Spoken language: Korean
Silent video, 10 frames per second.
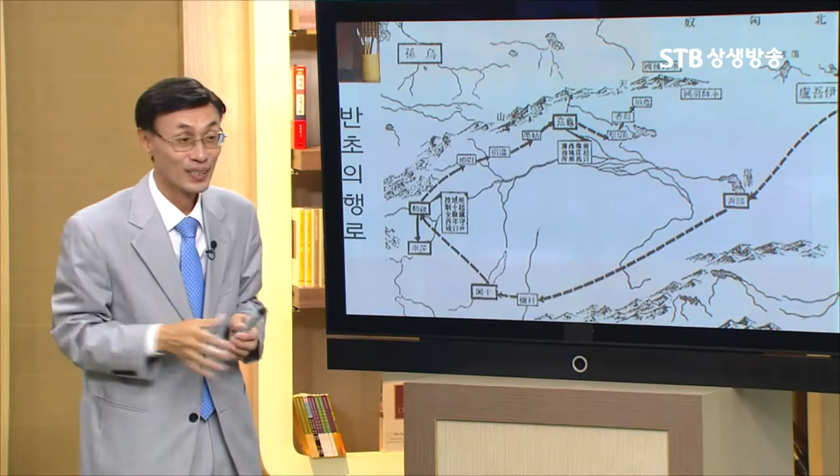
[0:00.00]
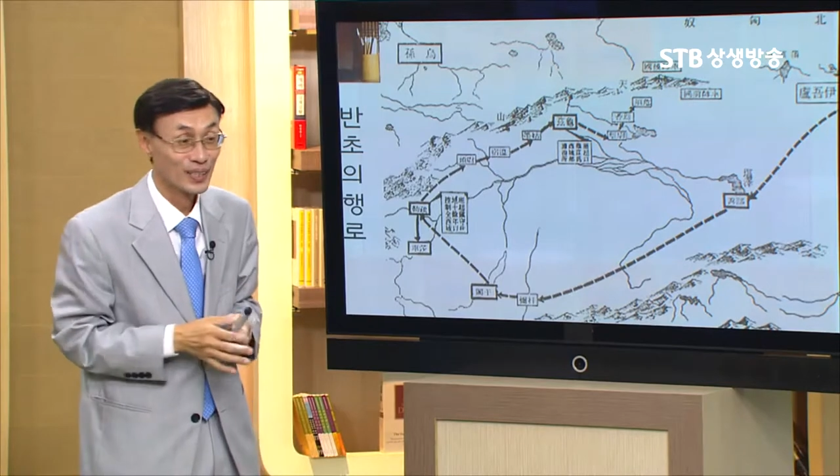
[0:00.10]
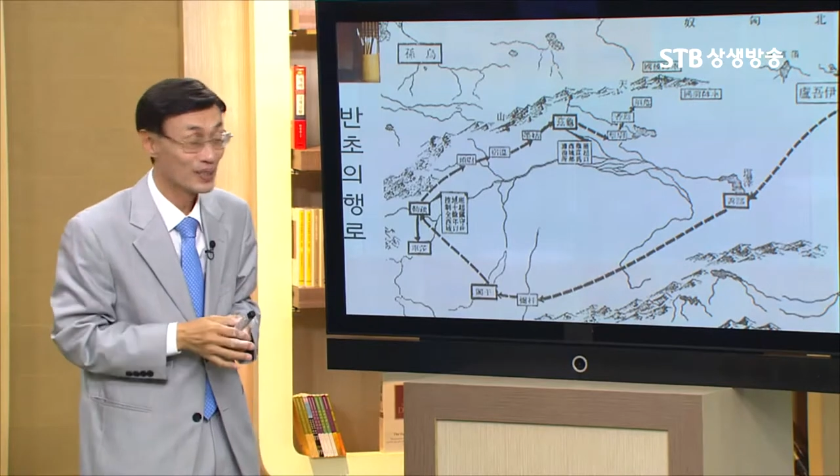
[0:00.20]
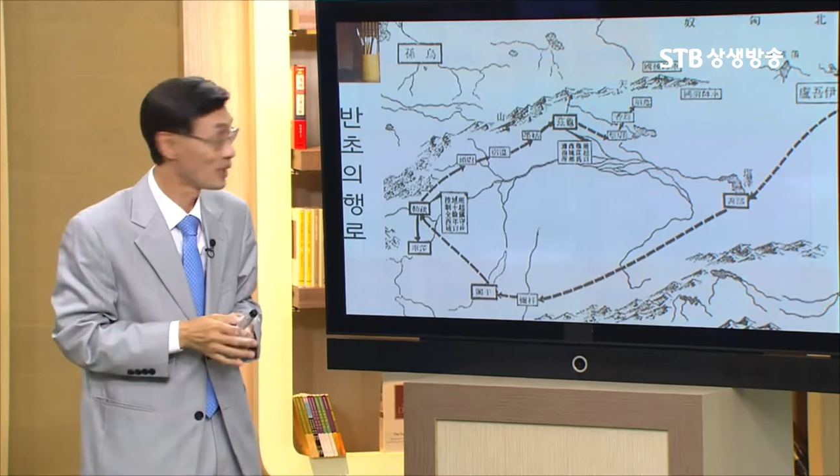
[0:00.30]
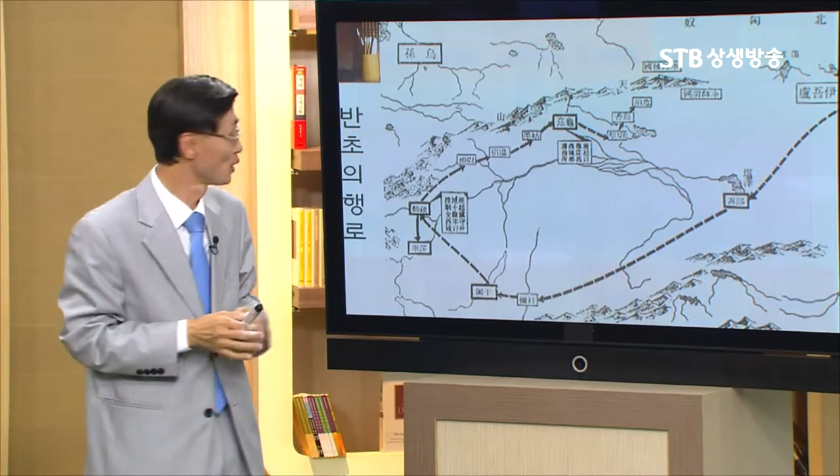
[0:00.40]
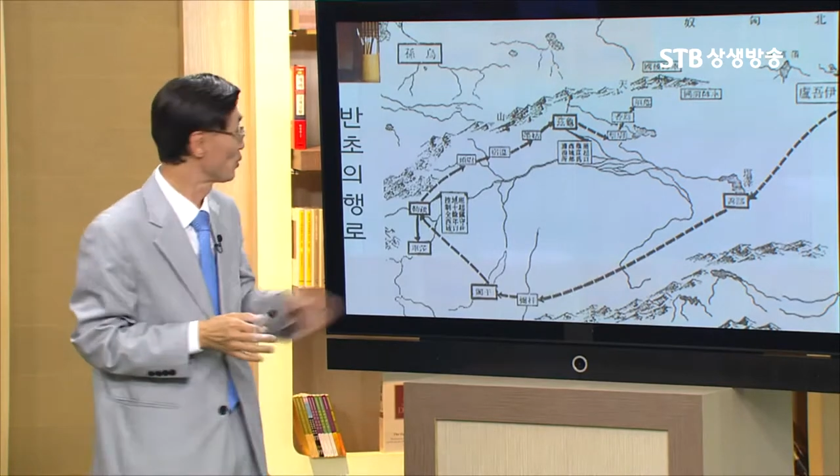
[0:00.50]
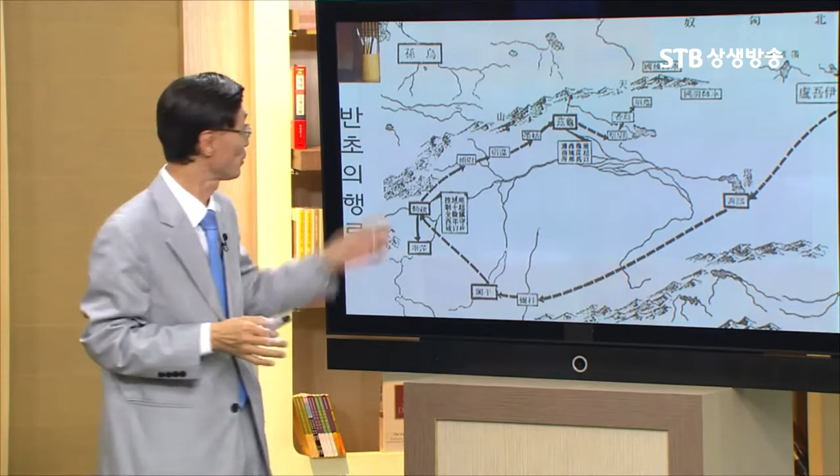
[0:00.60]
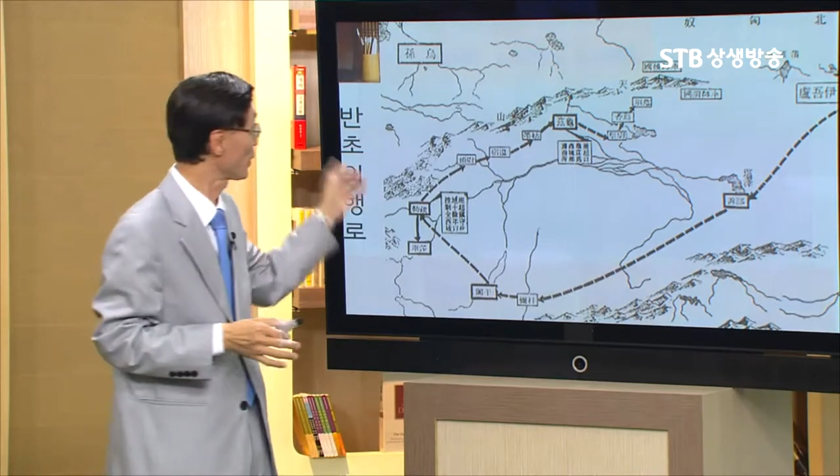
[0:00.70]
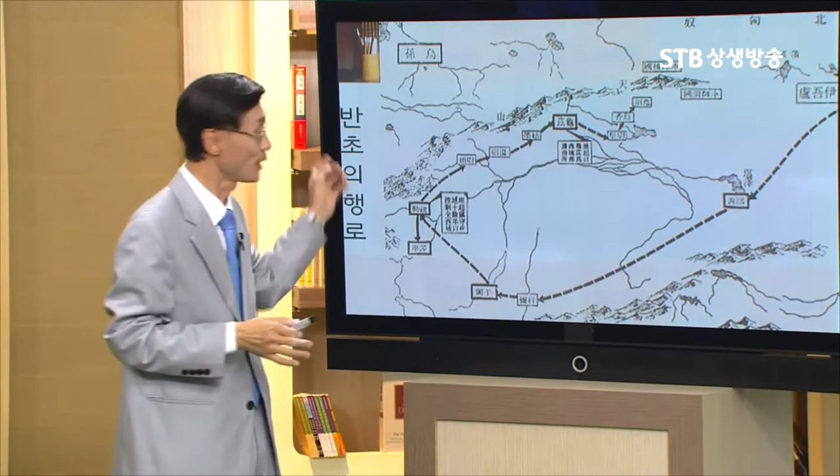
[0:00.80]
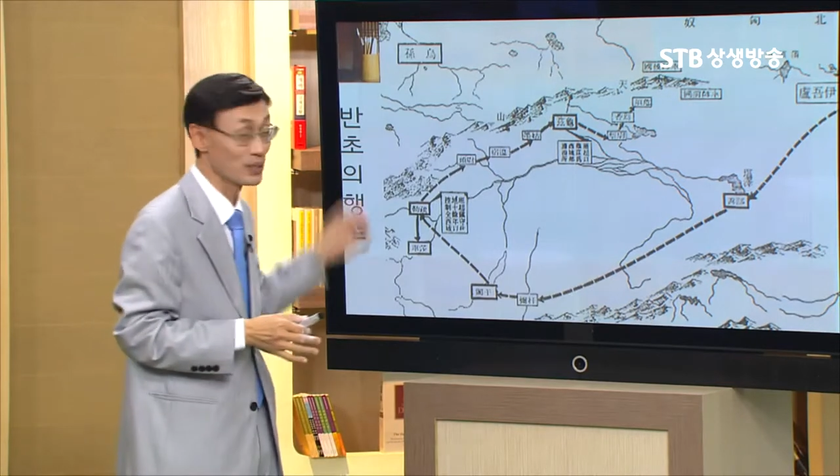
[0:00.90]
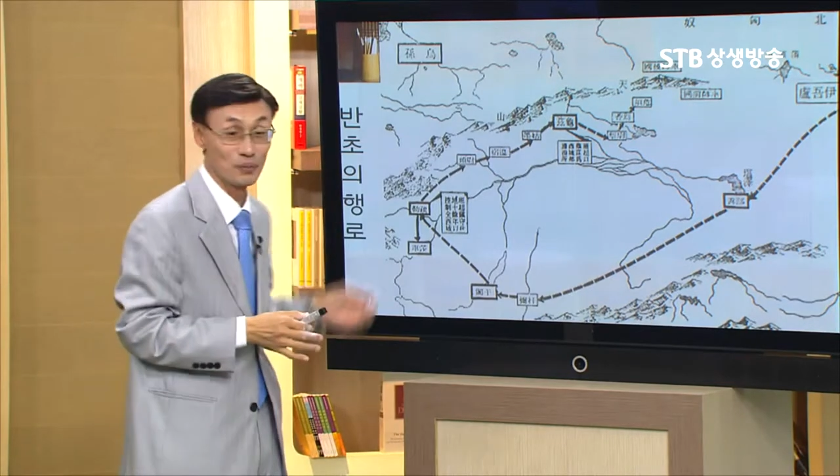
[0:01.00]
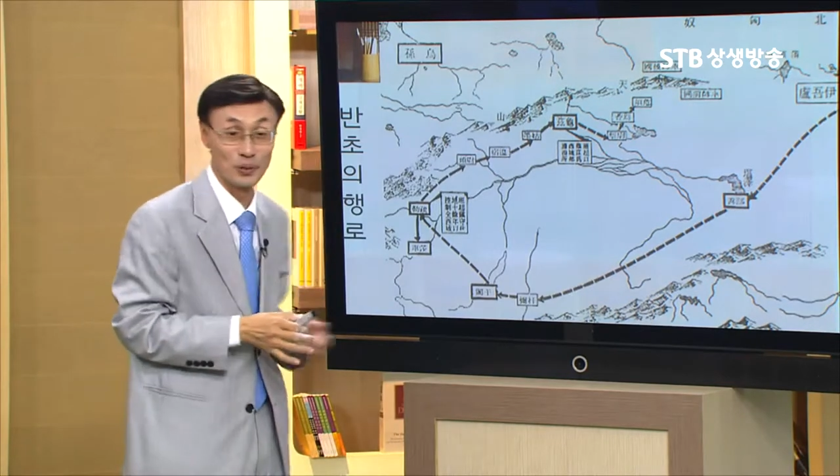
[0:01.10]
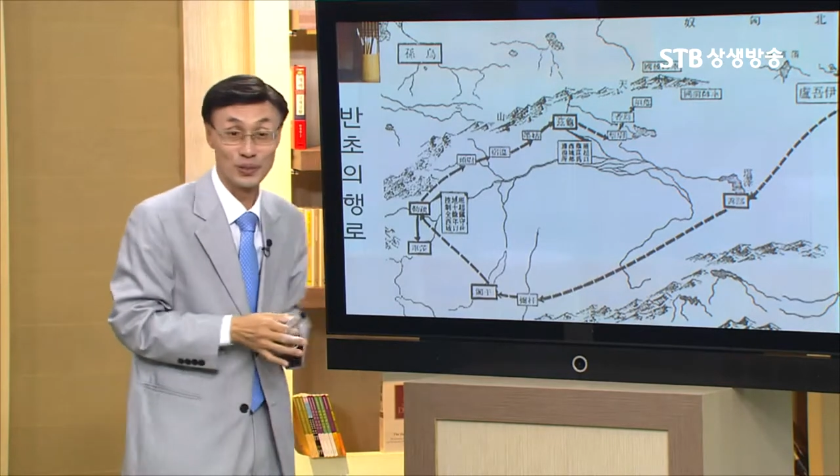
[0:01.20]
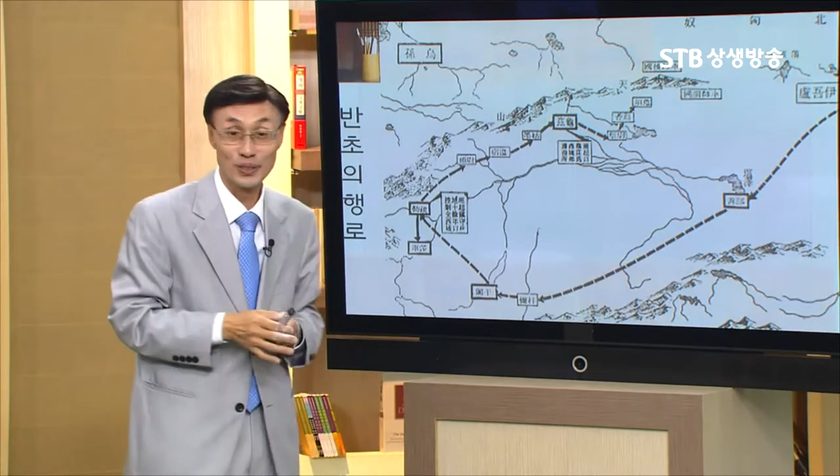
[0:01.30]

근데 이 쿠차 애들 보러